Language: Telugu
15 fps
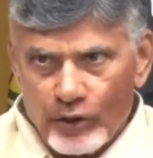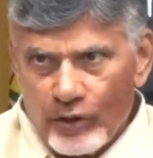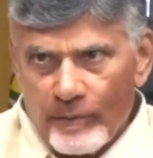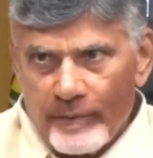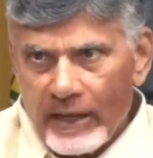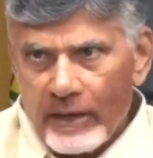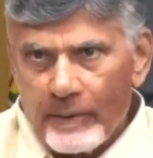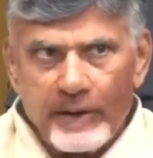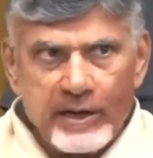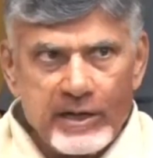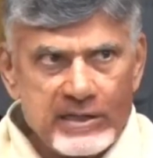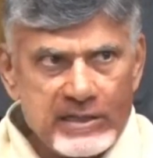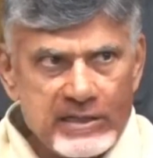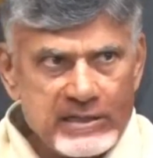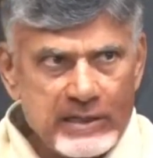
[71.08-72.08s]
ఓట్లు
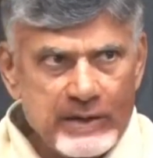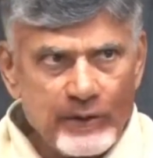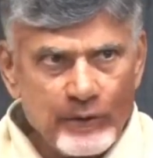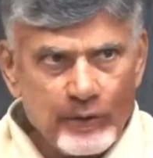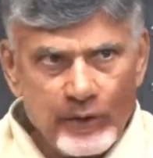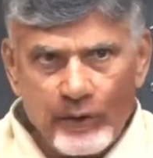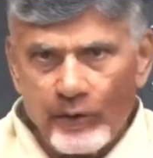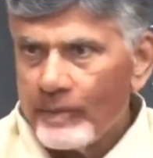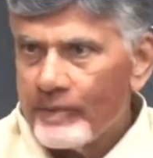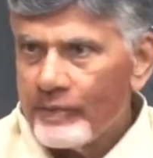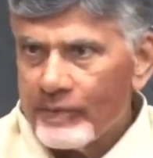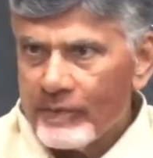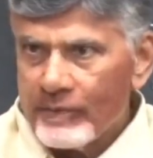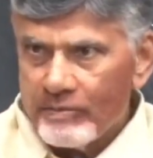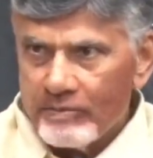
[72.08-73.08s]
మ్యానిపులేట్ చేస్తామనుకును
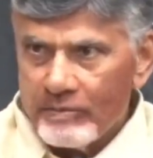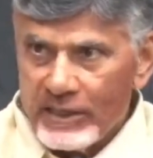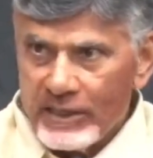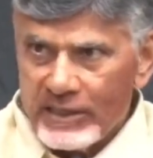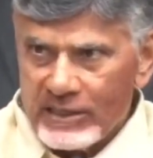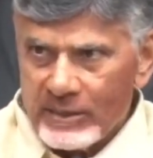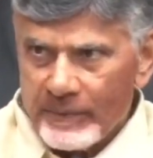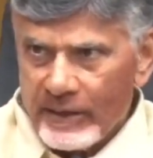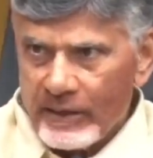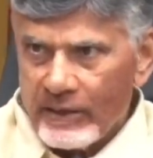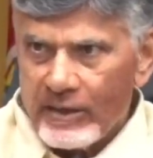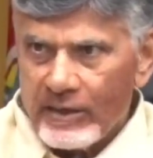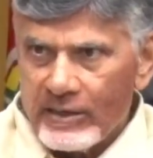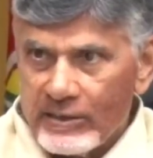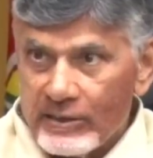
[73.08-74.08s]
మీ ఇష్ట
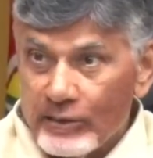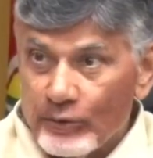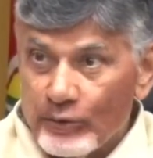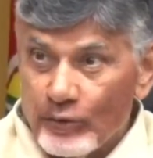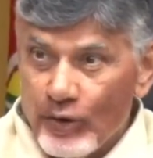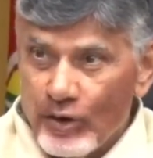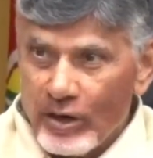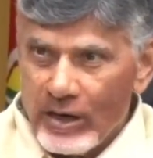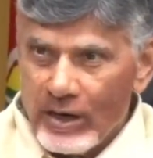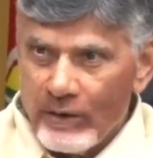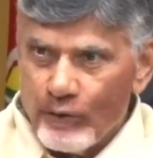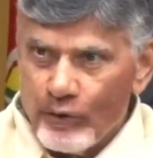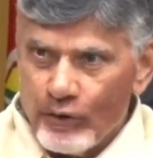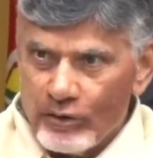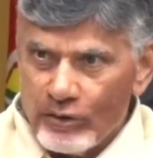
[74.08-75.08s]
ప్రకారం చేసి దొంగ
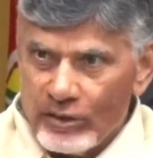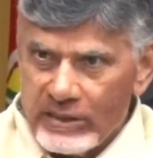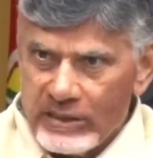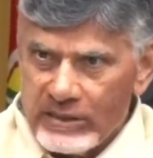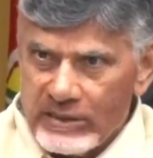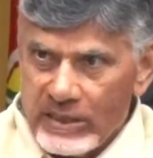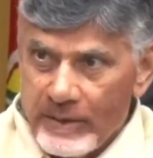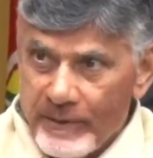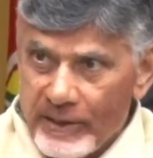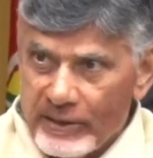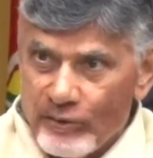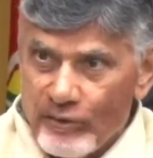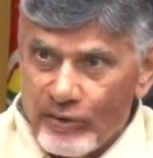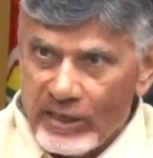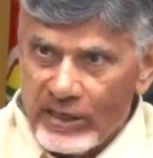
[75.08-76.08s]
ఓట్లు చేసే
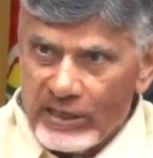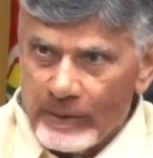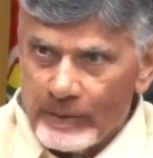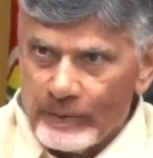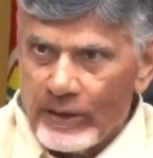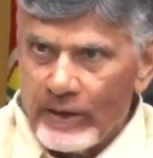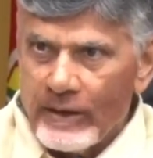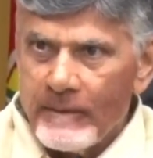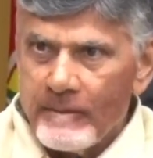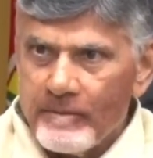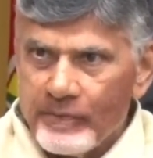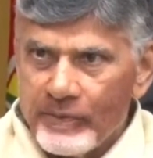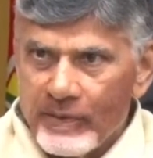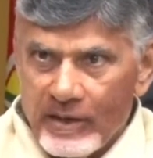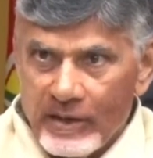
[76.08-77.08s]
ప్రతి ఒక్కరికి చెప్తున్నా
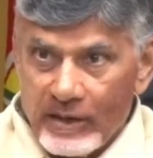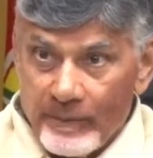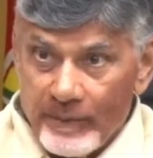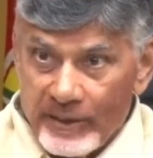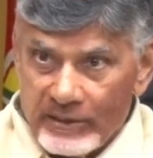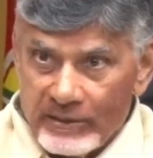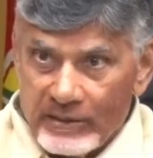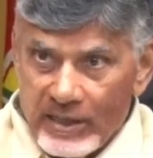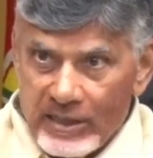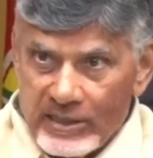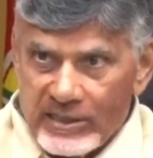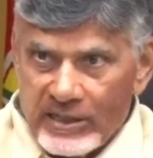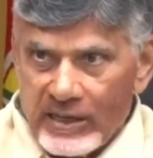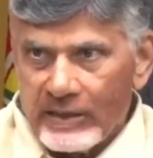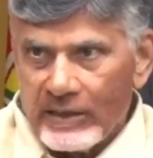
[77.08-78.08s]

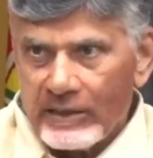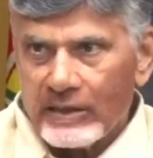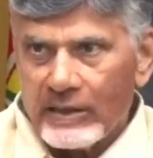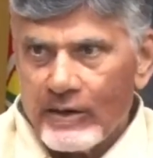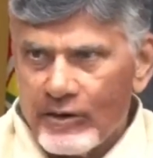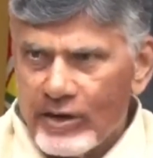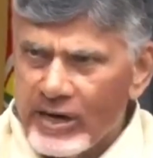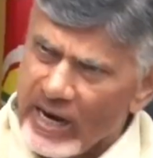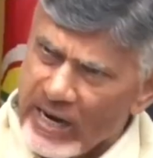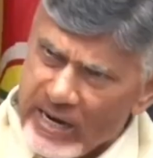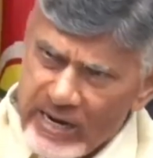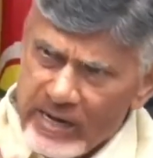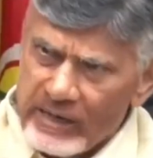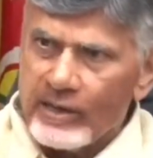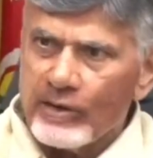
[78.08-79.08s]
కబద్దార్ జాగ్రత్తగా ఉండండి
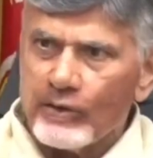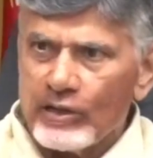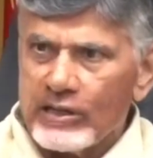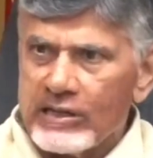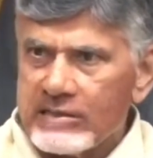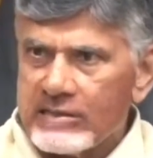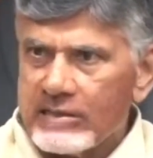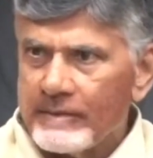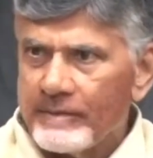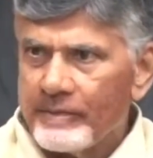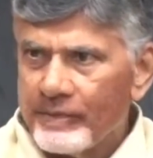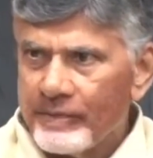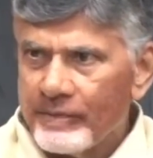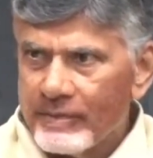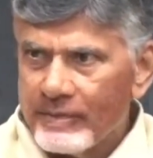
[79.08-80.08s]
అన్నీ కంట్రోల్ చేస్తాం